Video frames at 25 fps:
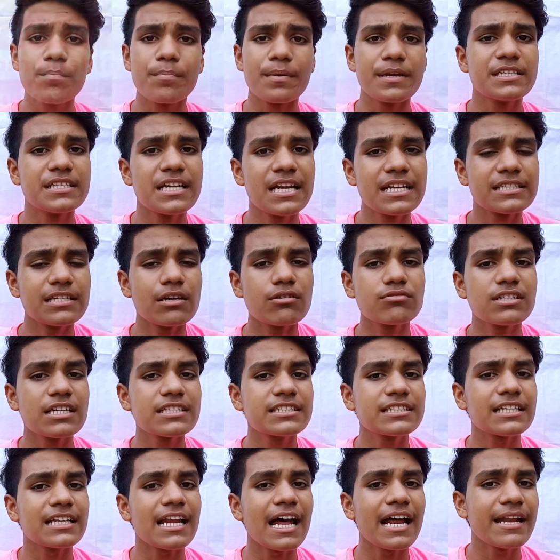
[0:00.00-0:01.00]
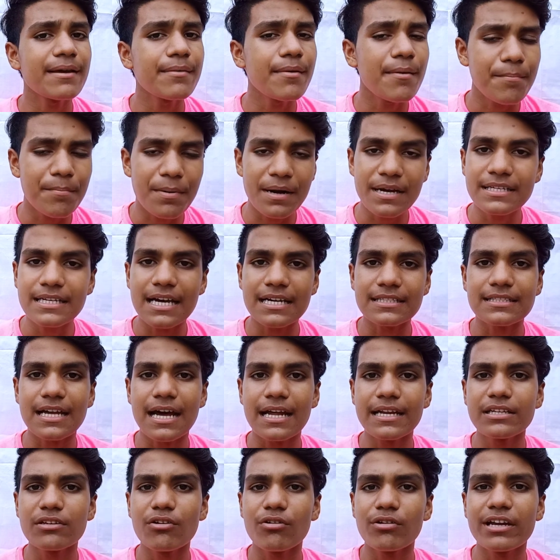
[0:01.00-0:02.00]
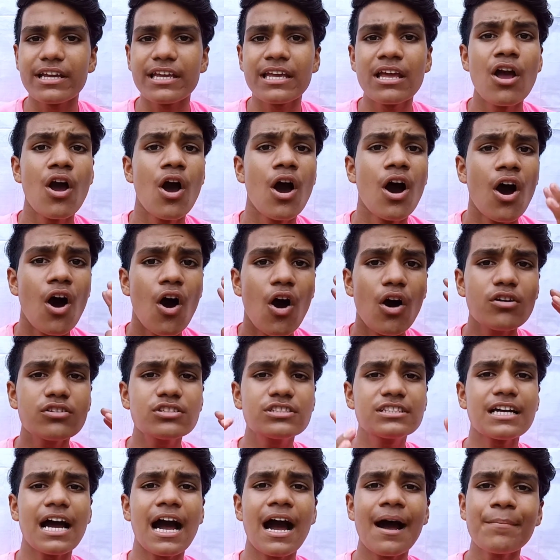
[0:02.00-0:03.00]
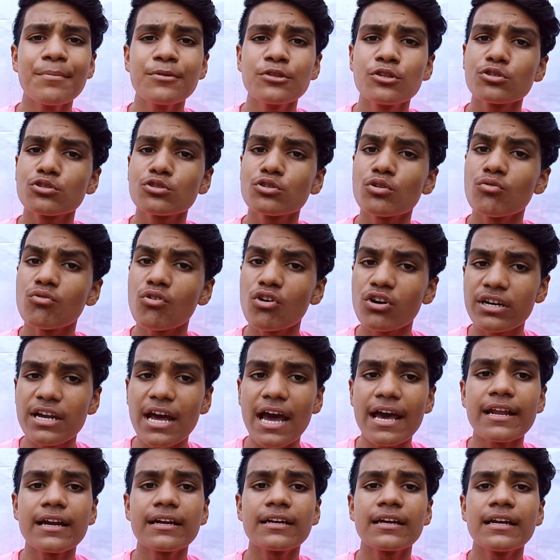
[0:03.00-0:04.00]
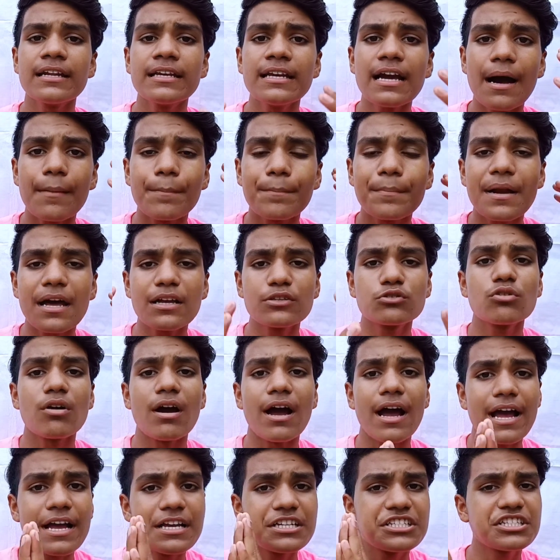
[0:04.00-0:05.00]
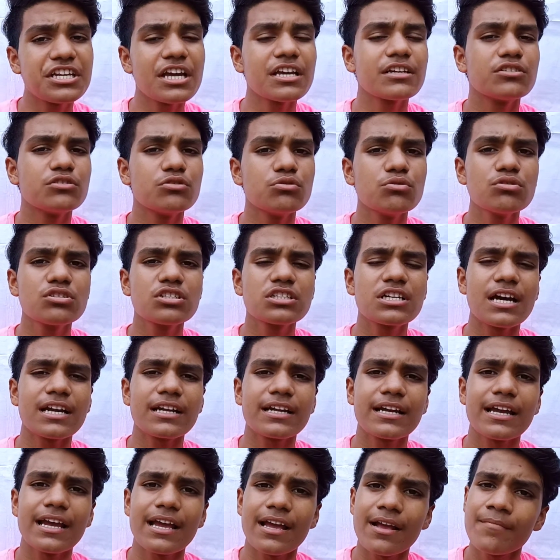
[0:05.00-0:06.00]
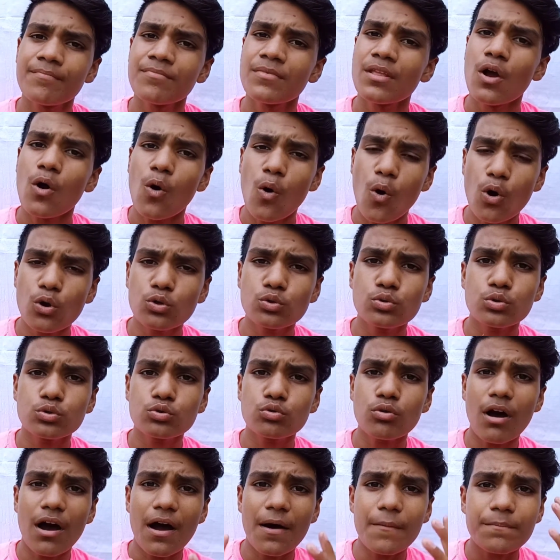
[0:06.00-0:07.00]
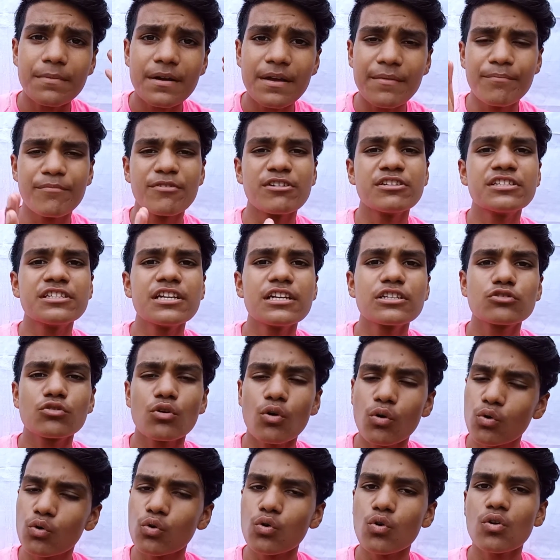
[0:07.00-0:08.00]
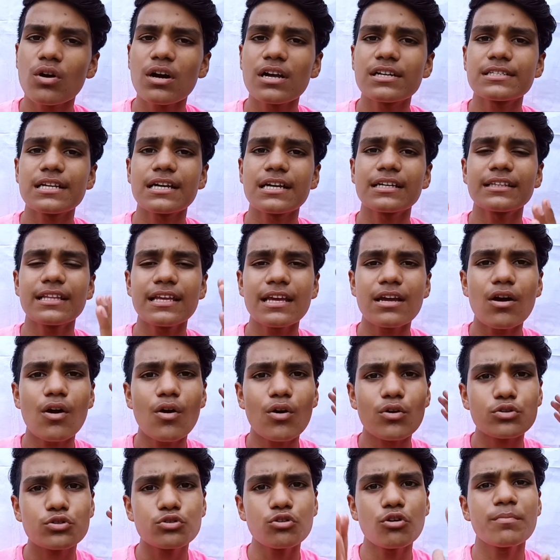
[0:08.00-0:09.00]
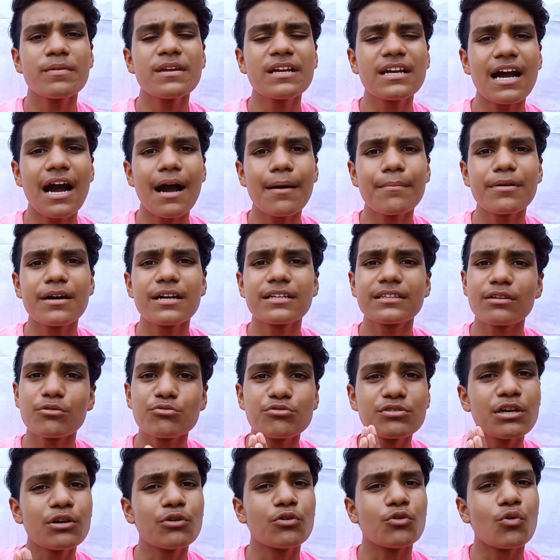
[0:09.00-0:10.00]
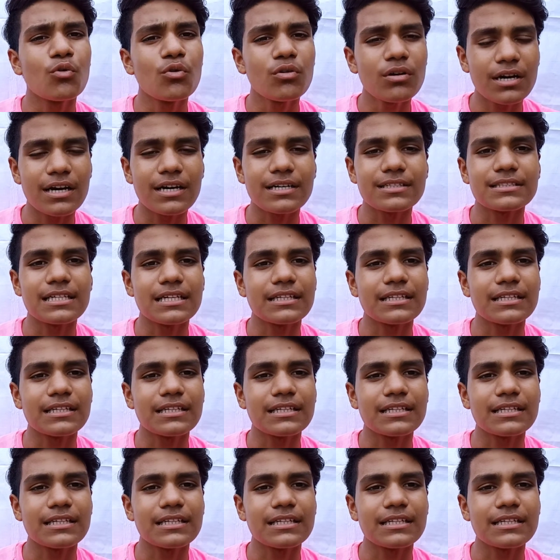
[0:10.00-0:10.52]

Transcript: जो बिजनेस है उसे चलाने में बड़ी आसानी होगी और जहाँ पर दोस्तों वो डायरेक्टली अपना जो हैशटैग यूज करके और दोस्तों अपने बिजनेस को ग्रो कर सकते हैं और जो भी काम करते हैं उसे ग्रो कर